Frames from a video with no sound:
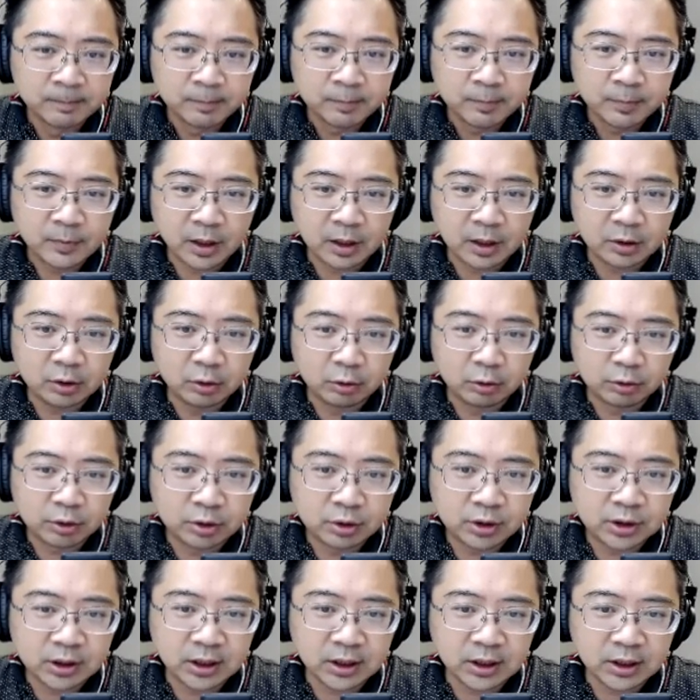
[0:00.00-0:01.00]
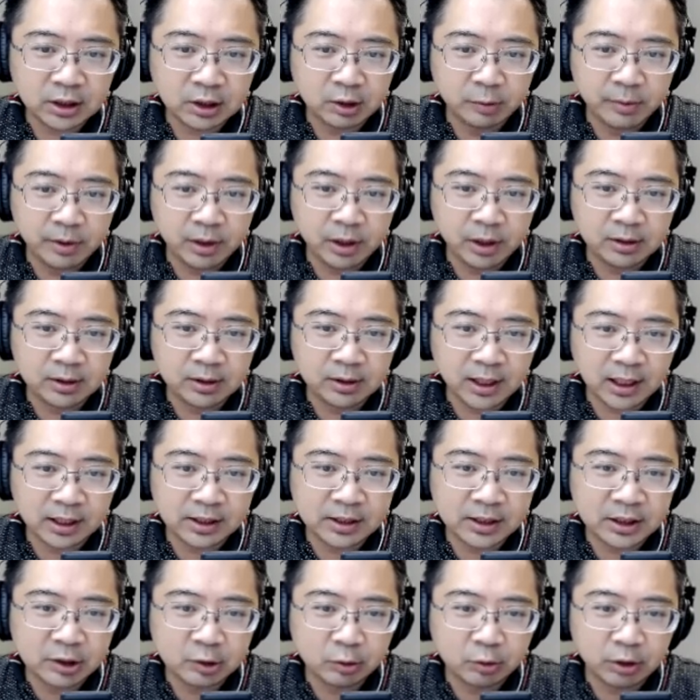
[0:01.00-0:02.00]
那有这个也没有很大
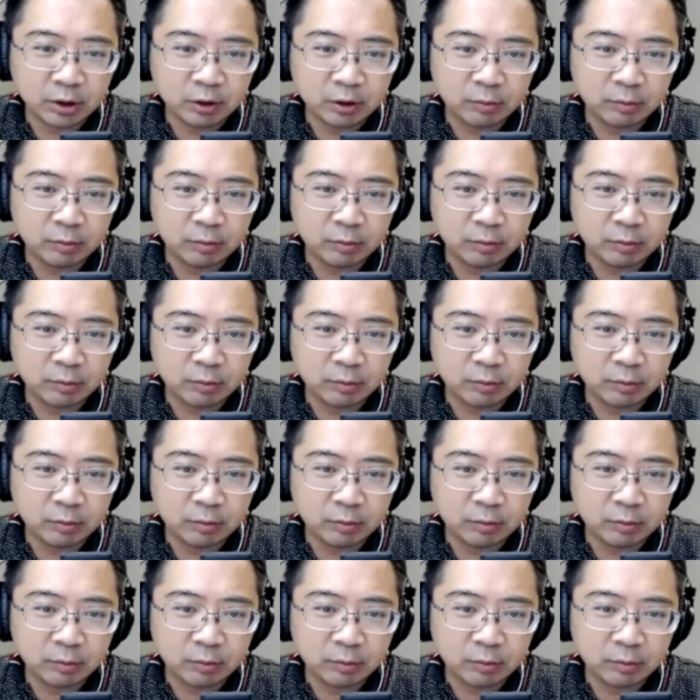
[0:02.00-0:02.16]
机会，